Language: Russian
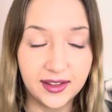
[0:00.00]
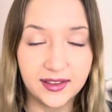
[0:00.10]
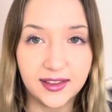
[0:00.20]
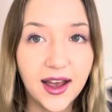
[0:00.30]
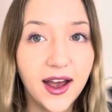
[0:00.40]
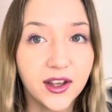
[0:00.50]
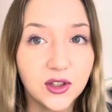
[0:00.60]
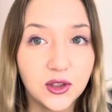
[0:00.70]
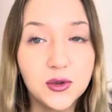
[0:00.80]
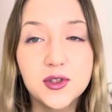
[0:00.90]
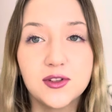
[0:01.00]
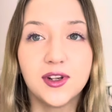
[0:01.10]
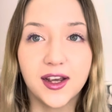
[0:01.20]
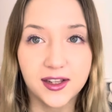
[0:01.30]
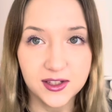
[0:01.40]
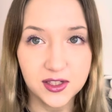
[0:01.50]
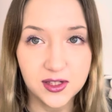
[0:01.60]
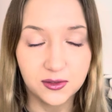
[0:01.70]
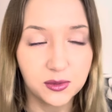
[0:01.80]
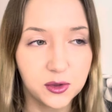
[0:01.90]
Да, не удивляйтесь,
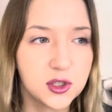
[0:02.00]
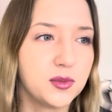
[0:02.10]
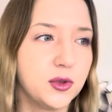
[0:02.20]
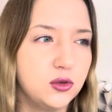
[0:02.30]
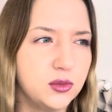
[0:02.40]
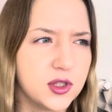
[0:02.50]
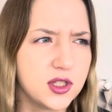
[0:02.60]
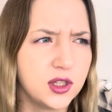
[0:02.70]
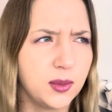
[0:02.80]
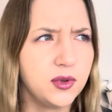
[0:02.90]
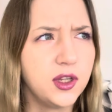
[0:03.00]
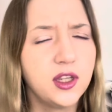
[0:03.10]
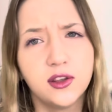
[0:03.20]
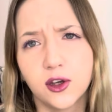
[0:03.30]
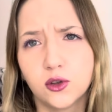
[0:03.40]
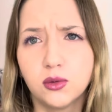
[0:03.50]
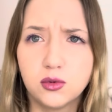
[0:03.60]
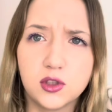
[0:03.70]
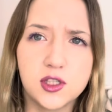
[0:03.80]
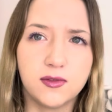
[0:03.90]
вы можете подумать, да блин, да кто
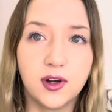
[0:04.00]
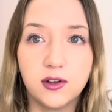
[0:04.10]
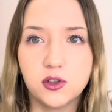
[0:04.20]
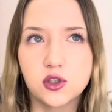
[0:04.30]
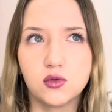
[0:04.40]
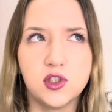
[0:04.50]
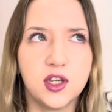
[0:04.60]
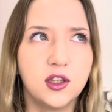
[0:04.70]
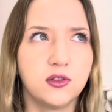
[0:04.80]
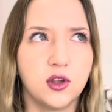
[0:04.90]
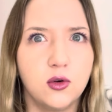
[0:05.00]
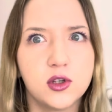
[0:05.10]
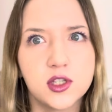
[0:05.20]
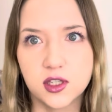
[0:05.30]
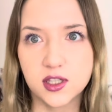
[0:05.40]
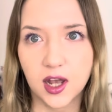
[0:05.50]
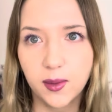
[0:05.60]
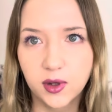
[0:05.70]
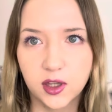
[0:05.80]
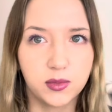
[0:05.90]
будет заваливать студентов на
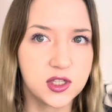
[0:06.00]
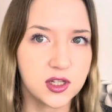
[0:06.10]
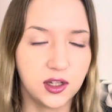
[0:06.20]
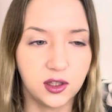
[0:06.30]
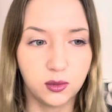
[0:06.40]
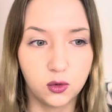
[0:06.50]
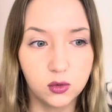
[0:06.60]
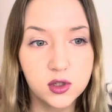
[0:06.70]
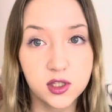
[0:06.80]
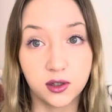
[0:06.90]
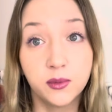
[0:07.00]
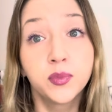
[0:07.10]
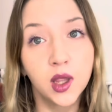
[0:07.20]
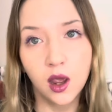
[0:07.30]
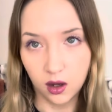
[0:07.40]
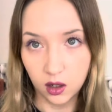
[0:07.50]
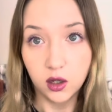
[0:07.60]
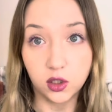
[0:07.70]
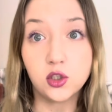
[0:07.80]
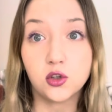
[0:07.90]
госэкзамене на последнем курсе?
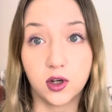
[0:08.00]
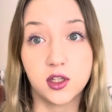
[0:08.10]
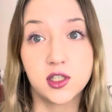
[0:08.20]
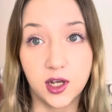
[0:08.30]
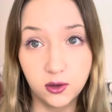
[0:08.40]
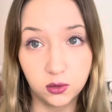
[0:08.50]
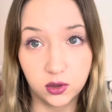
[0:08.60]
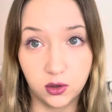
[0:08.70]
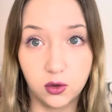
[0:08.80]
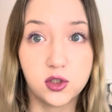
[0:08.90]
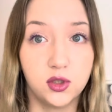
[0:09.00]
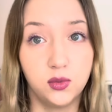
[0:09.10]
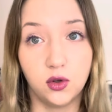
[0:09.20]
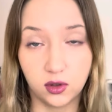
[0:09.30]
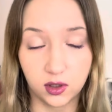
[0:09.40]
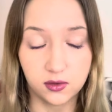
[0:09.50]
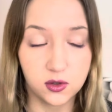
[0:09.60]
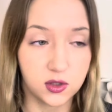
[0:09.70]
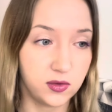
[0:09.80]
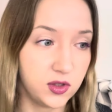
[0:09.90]
Еще как станут, и очень многие.
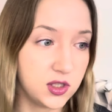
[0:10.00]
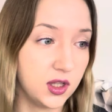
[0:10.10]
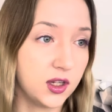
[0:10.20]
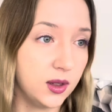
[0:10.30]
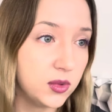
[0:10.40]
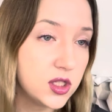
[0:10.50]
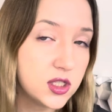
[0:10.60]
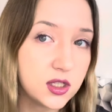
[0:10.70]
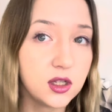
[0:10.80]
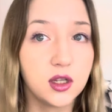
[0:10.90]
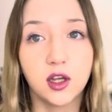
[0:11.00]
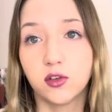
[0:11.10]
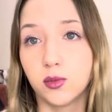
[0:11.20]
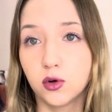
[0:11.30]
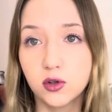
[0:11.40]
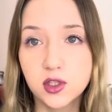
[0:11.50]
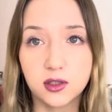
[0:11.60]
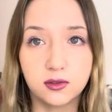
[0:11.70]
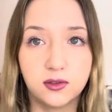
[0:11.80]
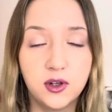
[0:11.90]
Все зависит от комиссии, от вопросов,